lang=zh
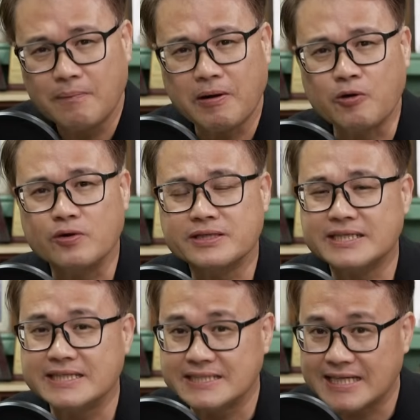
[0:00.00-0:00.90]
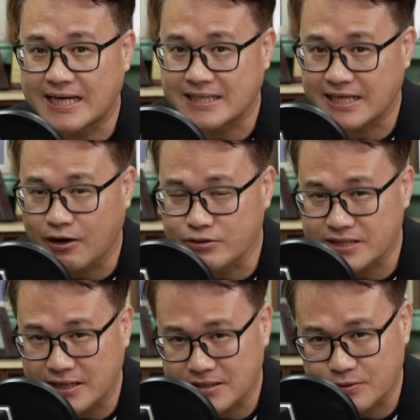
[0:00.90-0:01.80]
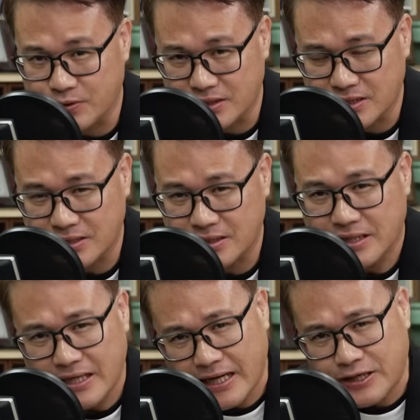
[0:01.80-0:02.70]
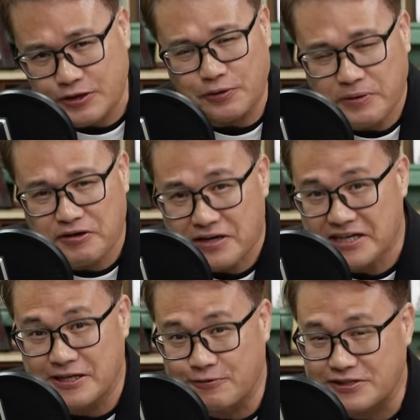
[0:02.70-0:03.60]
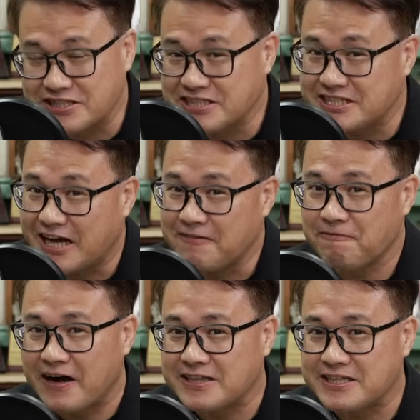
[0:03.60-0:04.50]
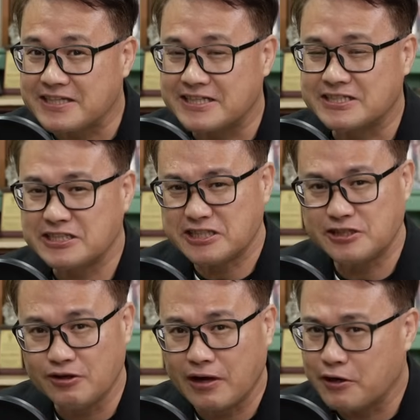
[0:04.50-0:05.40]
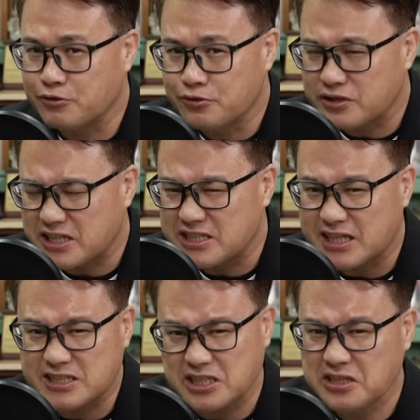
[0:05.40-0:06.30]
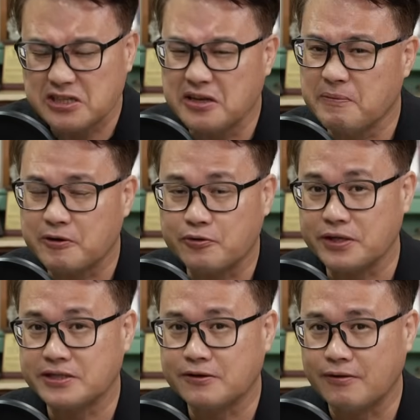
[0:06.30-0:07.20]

包括电价调涨的问题，有没有可能我自己来发电给自己用啊？如果电价真的那么贵的